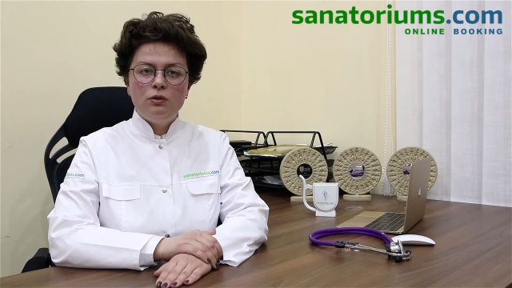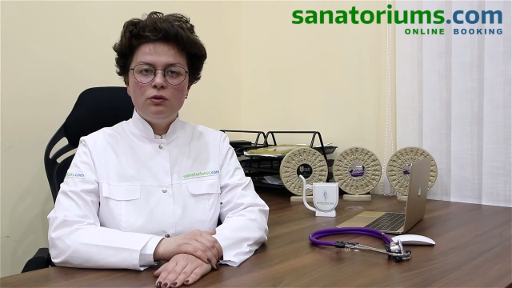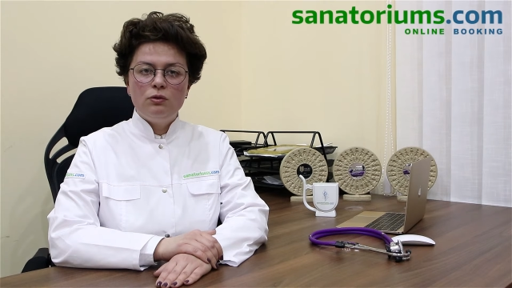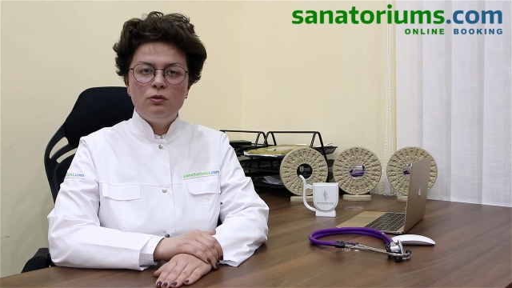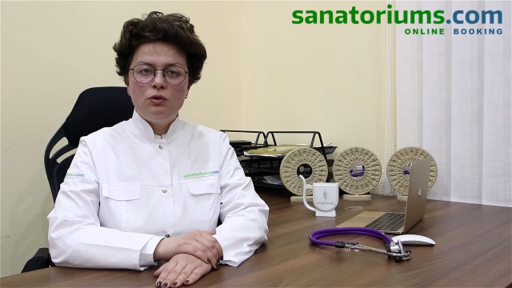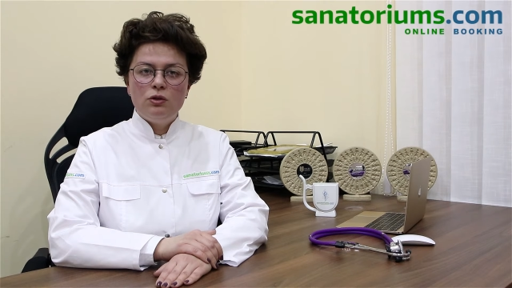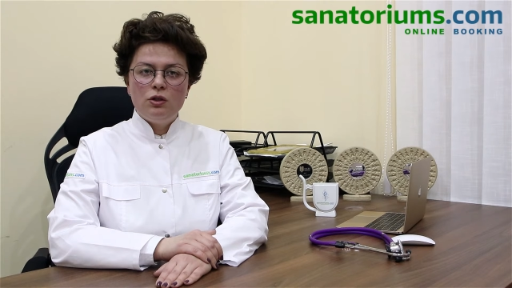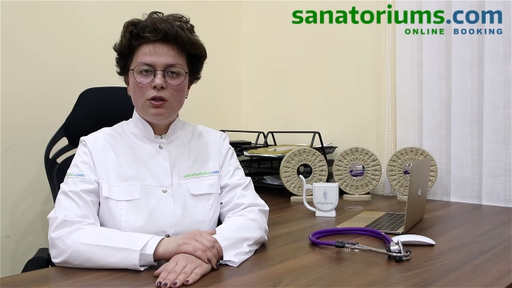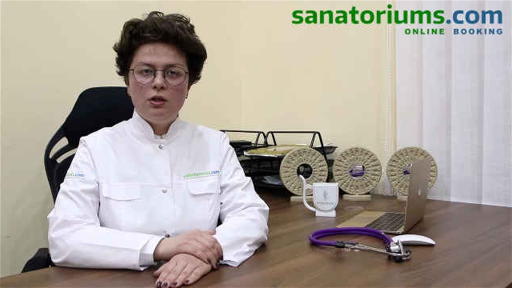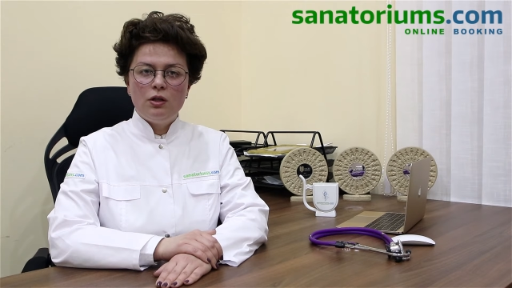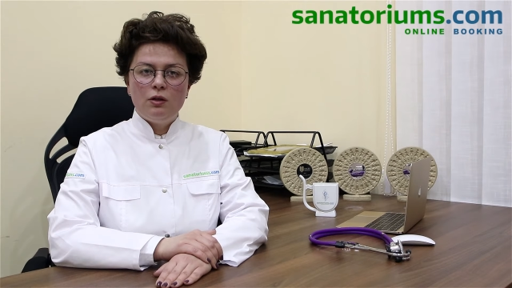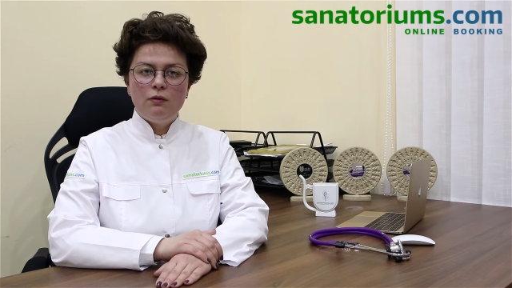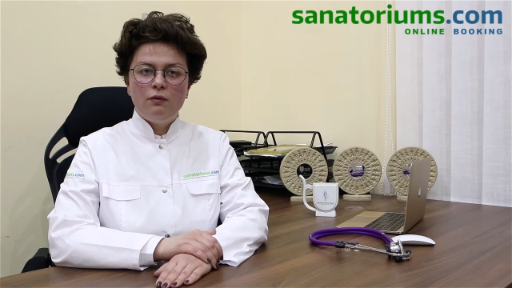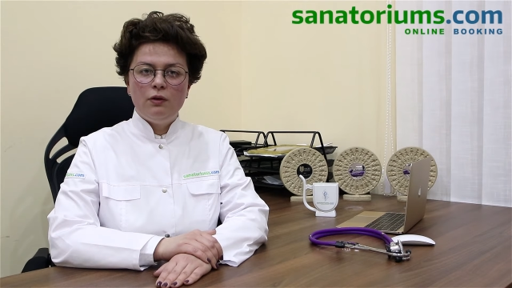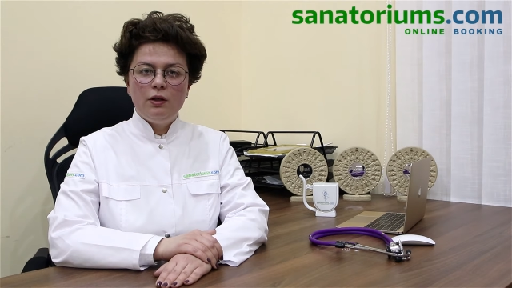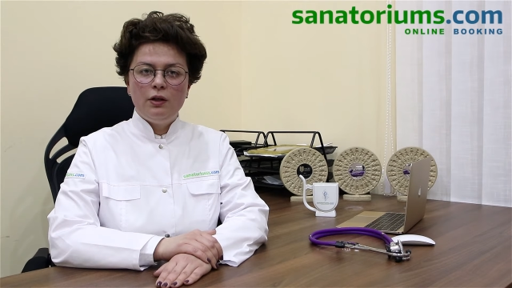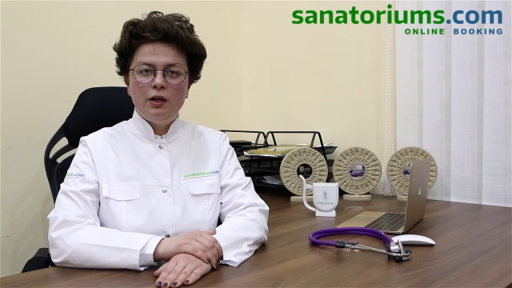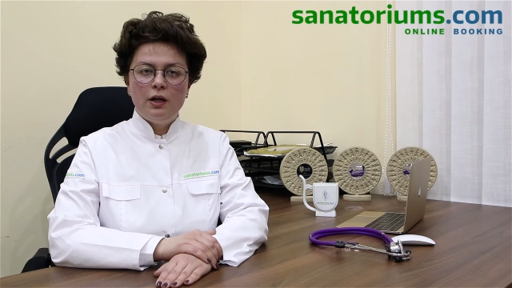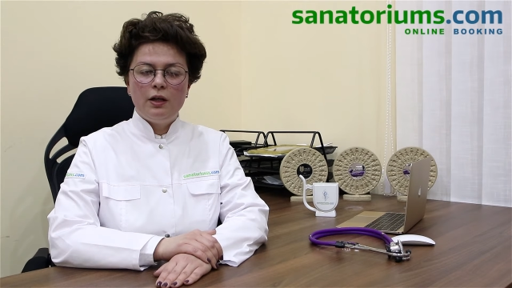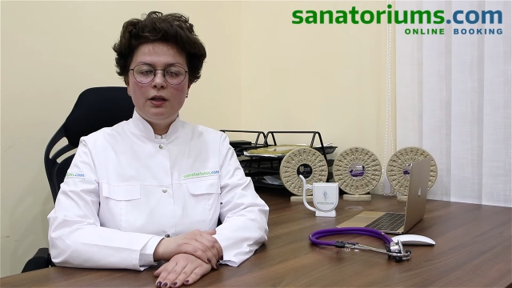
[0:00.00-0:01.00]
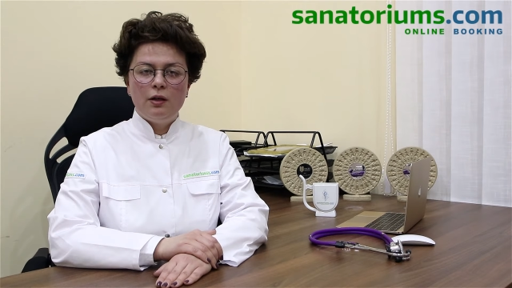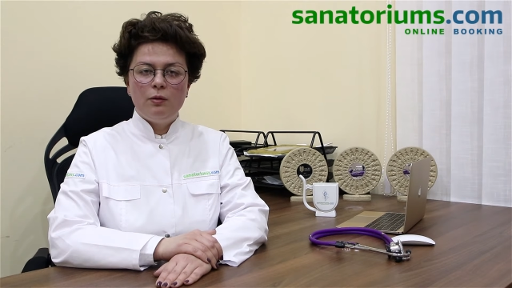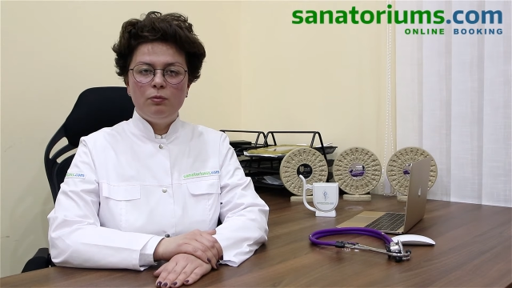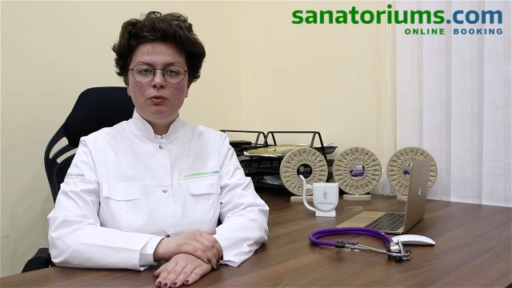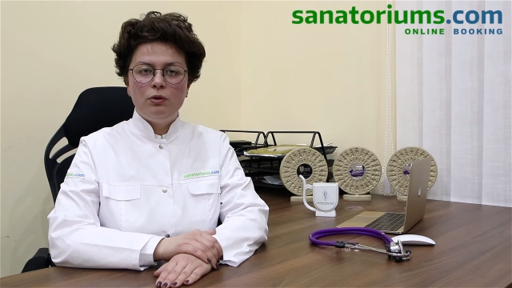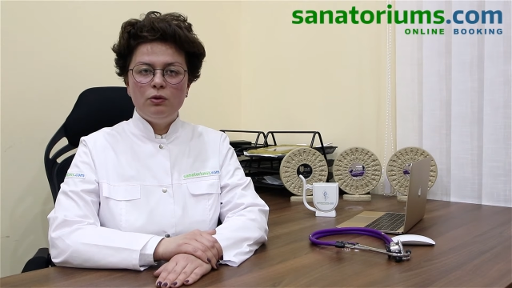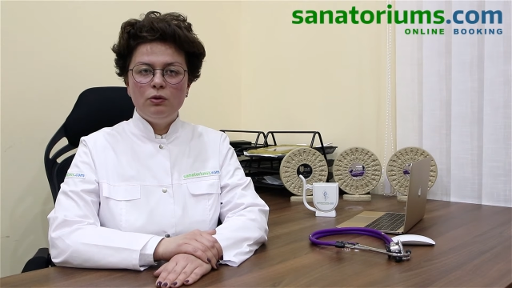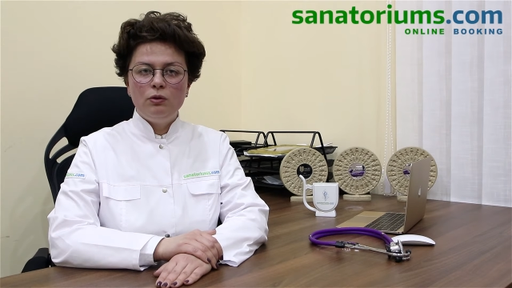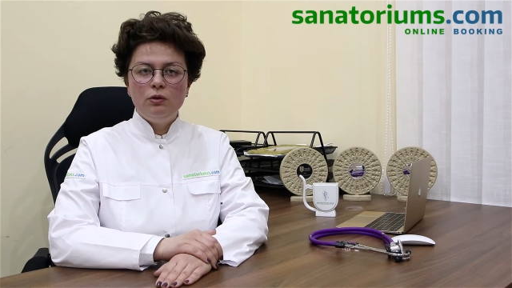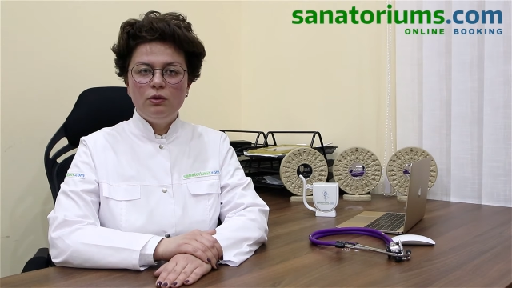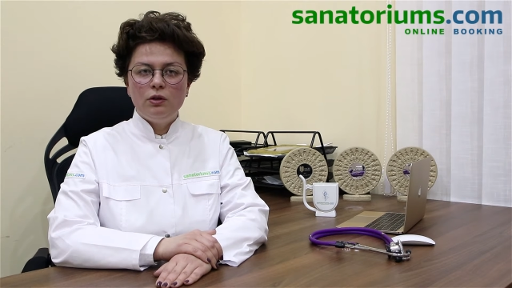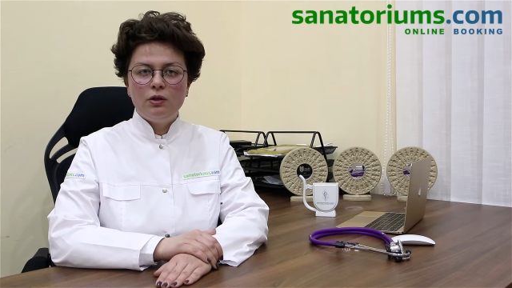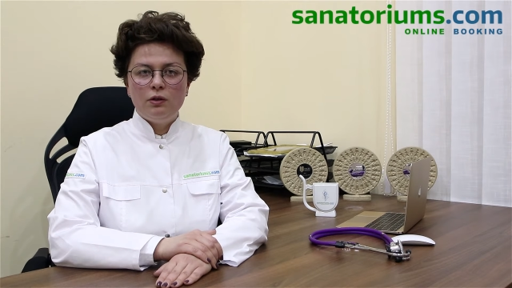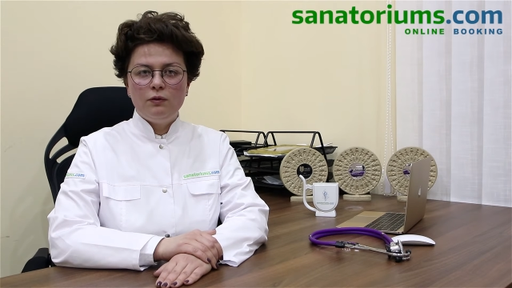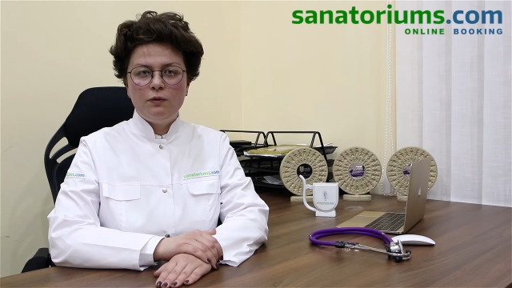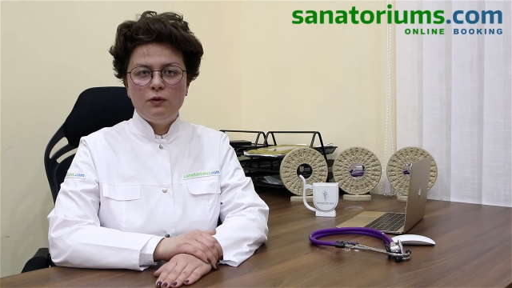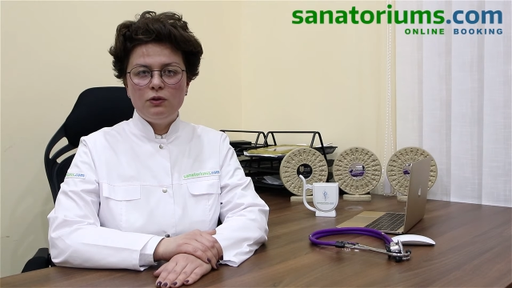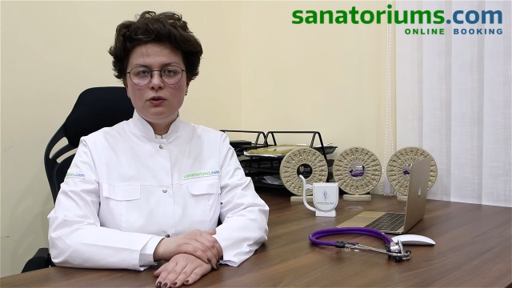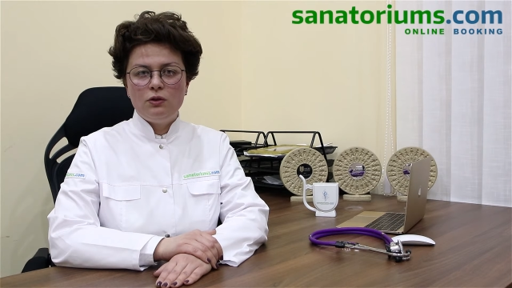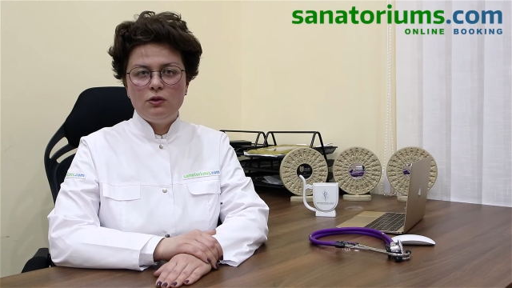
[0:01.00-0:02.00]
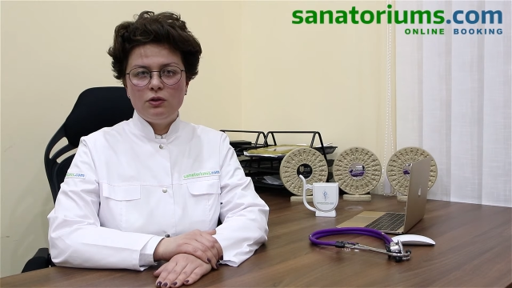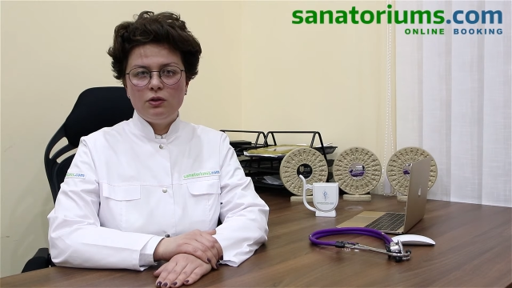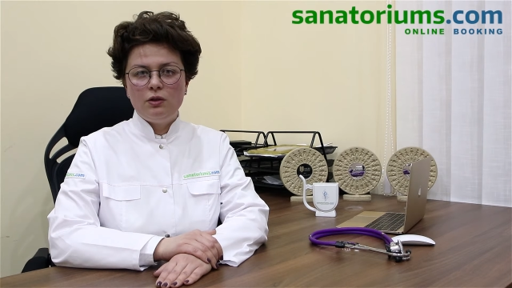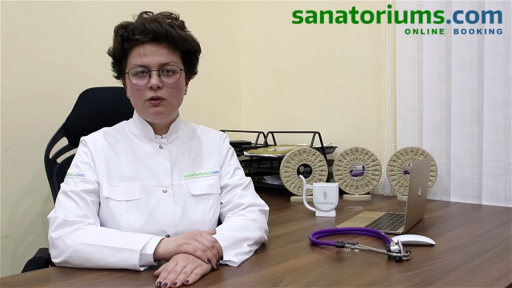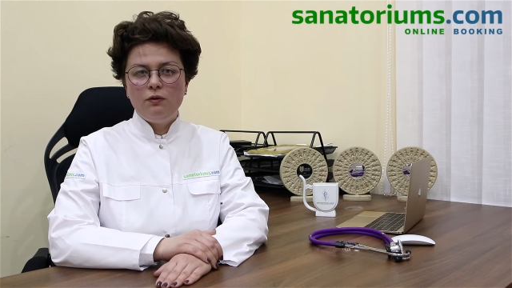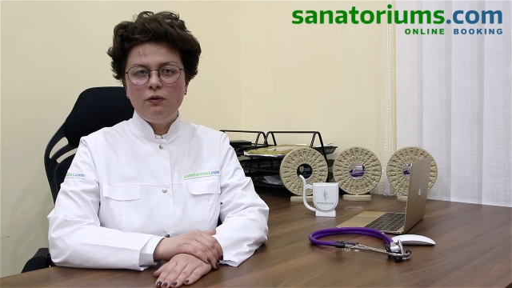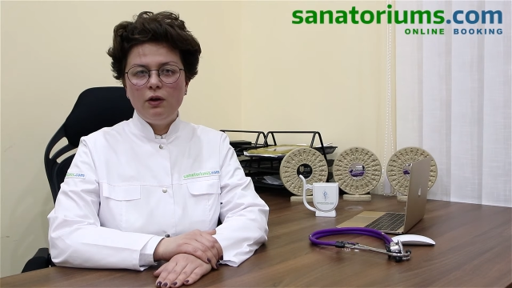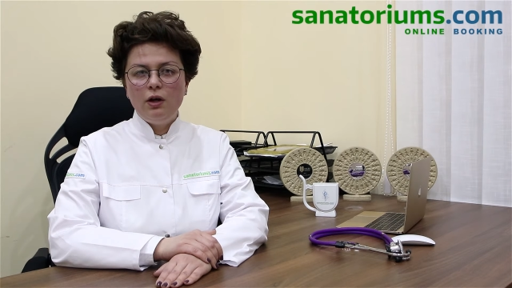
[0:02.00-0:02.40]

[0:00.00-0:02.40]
изучение влияния природных и физических